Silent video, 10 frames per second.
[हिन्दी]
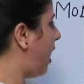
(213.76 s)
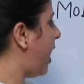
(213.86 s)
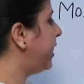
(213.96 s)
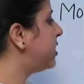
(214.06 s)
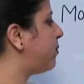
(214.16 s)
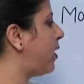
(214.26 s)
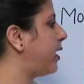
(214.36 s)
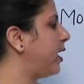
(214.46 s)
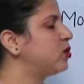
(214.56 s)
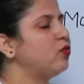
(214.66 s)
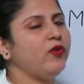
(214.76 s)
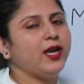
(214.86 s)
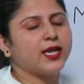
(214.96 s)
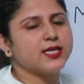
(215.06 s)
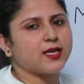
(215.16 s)
आई जब आ रहा है तो
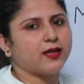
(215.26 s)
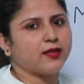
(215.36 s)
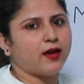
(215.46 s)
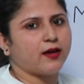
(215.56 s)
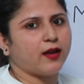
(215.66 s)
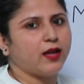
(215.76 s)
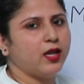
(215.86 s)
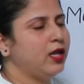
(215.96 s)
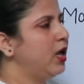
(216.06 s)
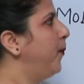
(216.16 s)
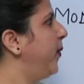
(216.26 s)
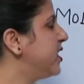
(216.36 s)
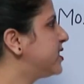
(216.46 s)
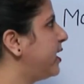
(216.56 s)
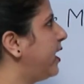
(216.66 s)
विल के साथ आ रहा है
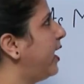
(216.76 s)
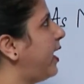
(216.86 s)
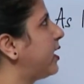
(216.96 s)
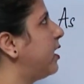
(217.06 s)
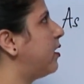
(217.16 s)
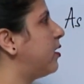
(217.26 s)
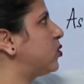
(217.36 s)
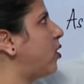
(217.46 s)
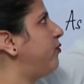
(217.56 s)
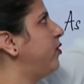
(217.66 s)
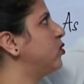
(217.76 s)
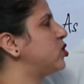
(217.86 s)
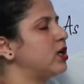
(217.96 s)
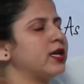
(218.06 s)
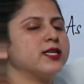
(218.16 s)
मीन्स ये है कि अगर तो आप
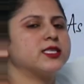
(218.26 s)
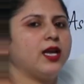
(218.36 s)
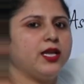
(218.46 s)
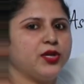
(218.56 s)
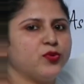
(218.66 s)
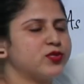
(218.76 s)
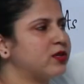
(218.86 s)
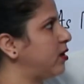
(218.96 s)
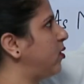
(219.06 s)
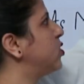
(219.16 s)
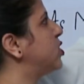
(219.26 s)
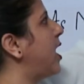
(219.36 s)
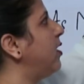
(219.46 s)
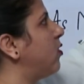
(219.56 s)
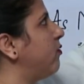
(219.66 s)
फ्यूचर टेंस के लिए यूज़ कर रहे हो
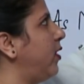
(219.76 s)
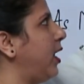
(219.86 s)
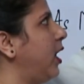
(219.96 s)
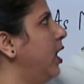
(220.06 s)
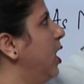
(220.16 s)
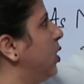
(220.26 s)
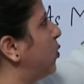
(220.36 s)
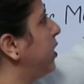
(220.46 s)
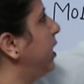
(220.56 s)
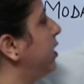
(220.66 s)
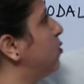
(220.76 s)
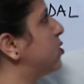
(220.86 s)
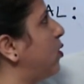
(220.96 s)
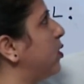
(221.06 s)
शेल और विल तो ये यूज़